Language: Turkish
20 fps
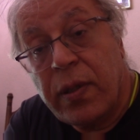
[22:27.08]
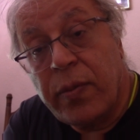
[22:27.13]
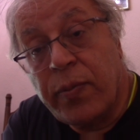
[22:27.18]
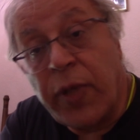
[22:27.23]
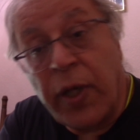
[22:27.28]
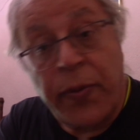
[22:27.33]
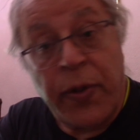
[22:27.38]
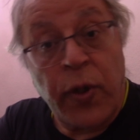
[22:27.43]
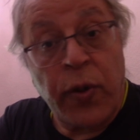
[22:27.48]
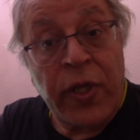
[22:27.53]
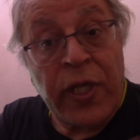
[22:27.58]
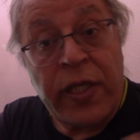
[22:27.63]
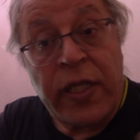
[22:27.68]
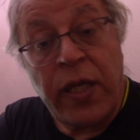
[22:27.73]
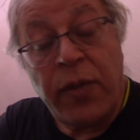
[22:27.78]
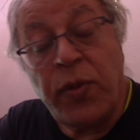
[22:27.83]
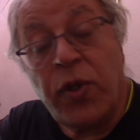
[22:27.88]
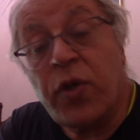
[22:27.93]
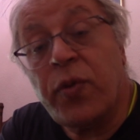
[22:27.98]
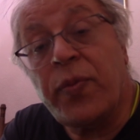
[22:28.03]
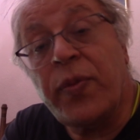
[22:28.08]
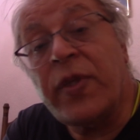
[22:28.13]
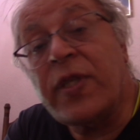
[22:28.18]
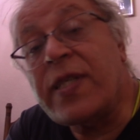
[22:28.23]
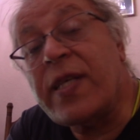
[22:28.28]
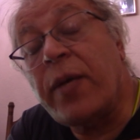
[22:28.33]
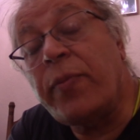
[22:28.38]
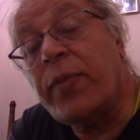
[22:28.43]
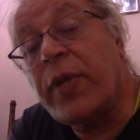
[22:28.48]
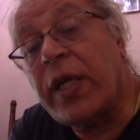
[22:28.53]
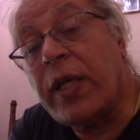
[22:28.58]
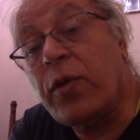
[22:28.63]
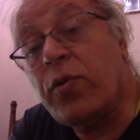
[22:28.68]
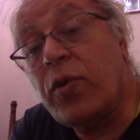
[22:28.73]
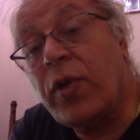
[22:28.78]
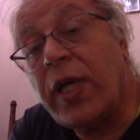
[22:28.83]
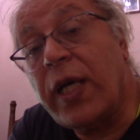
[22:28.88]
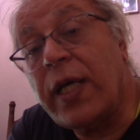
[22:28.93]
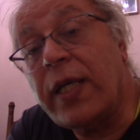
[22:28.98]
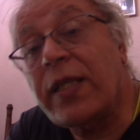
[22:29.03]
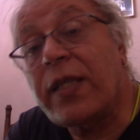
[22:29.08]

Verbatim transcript: Papa ona demiyor sen bana dua et.